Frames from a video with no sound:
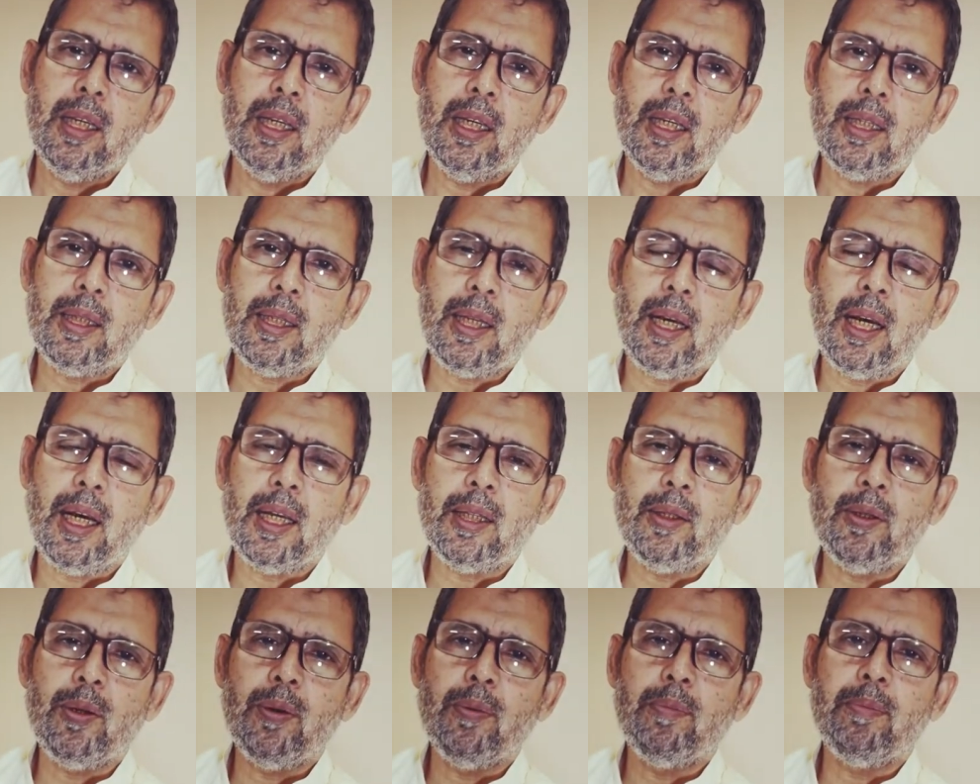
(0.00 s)

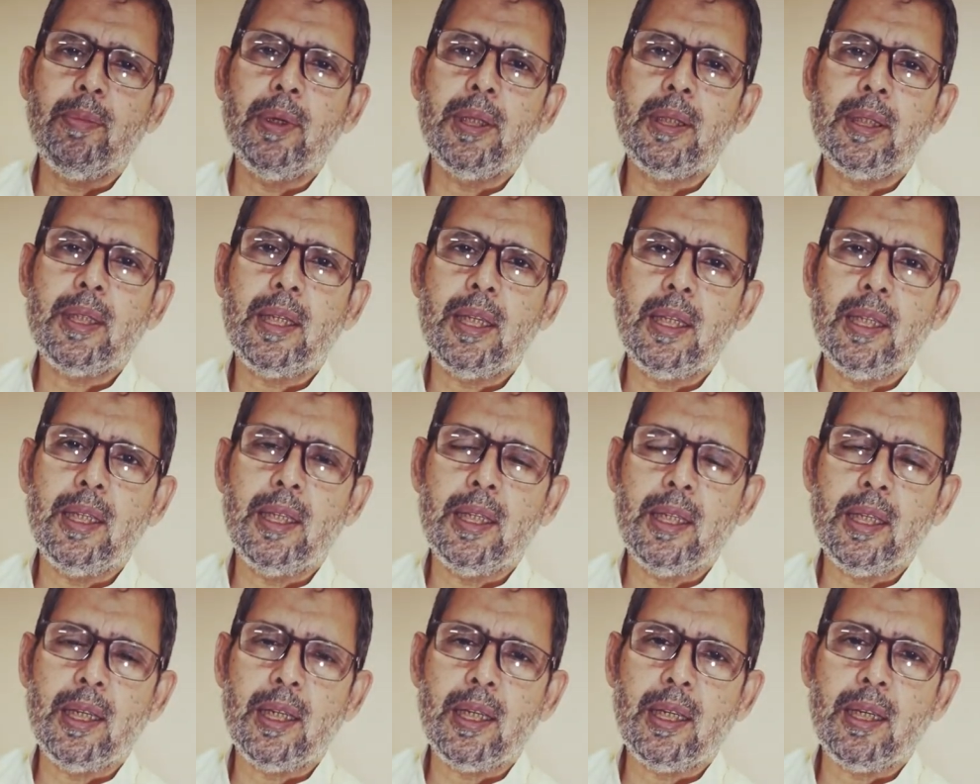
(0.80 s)
इतिहाद उम्मत के
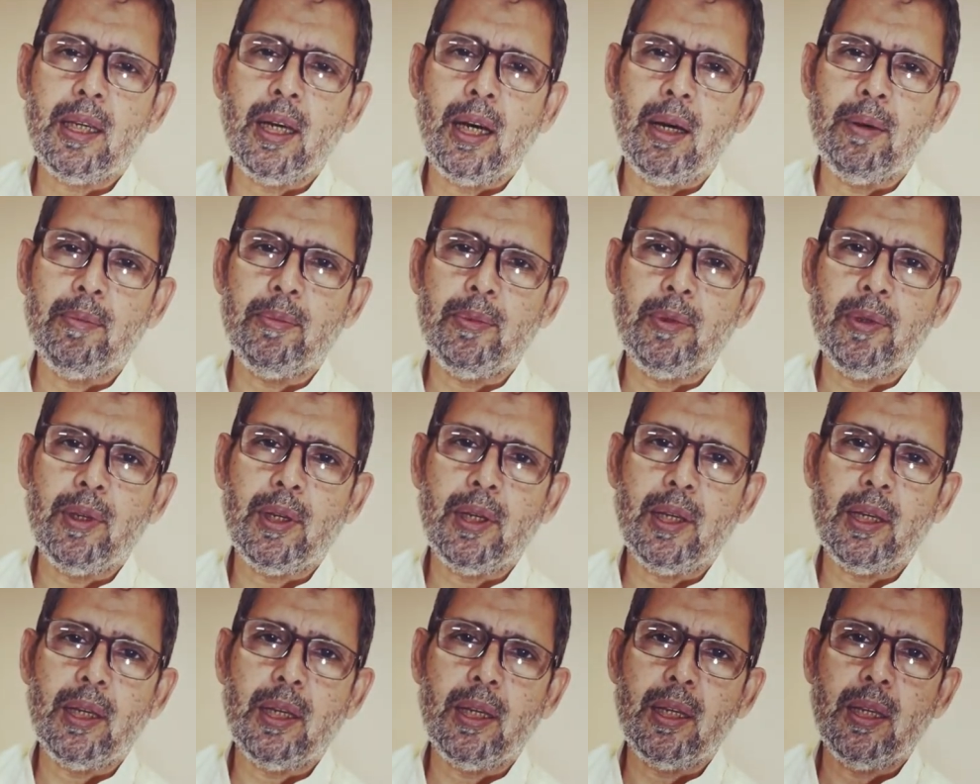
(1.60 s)
लिए काम जो
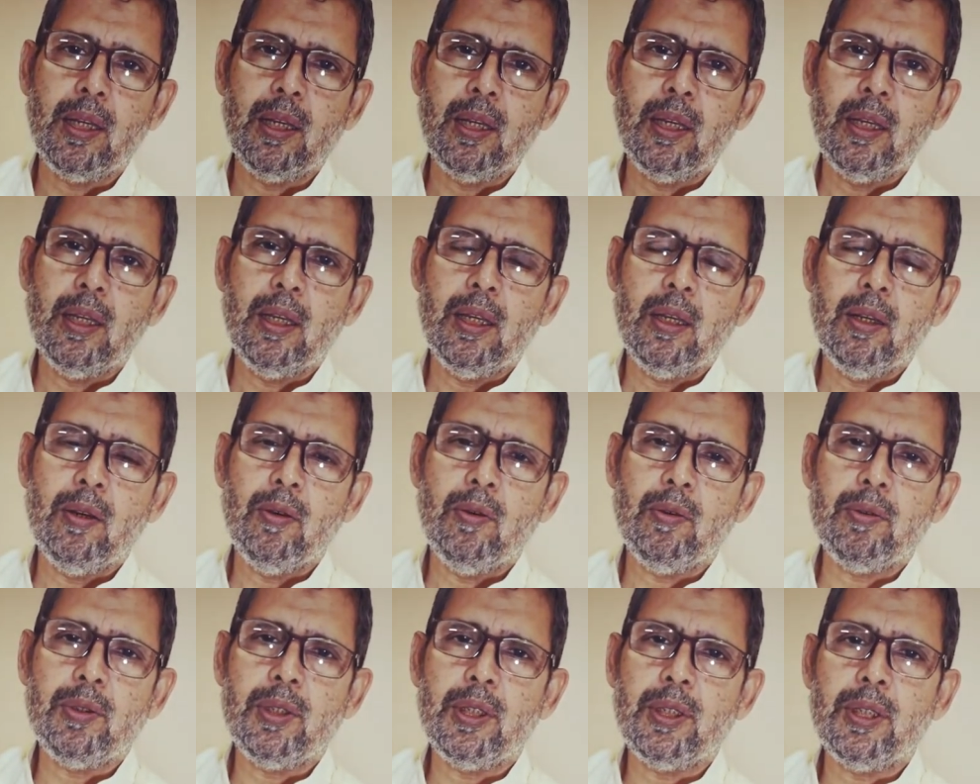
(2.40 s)
है
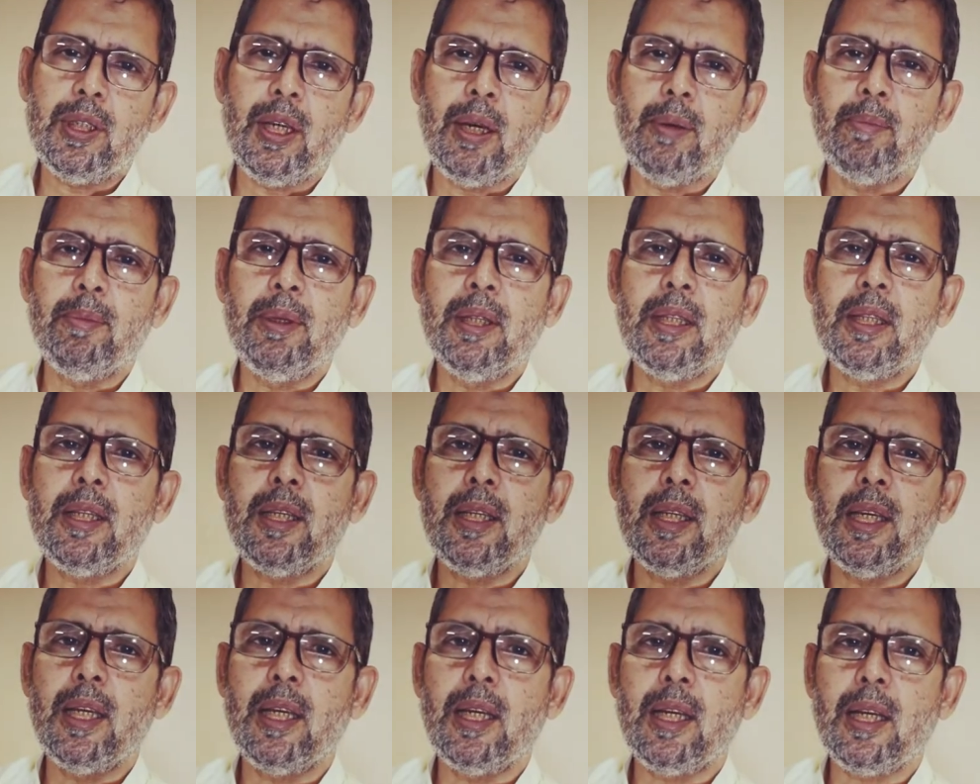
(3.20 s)
उसे शामिल
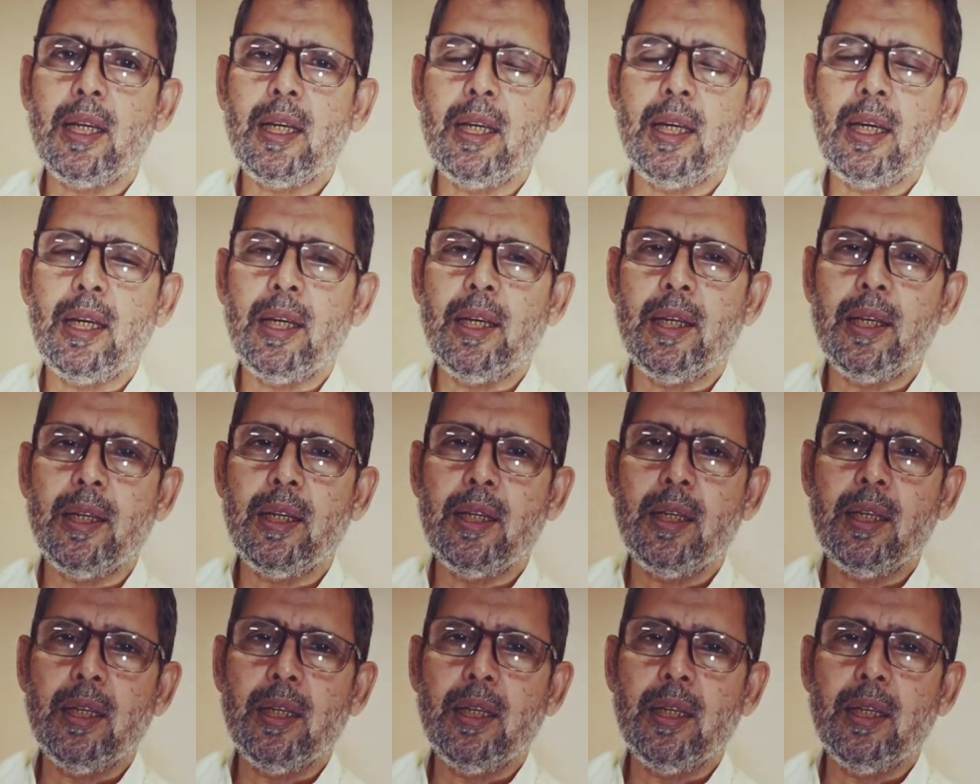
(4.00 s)
किए रखा है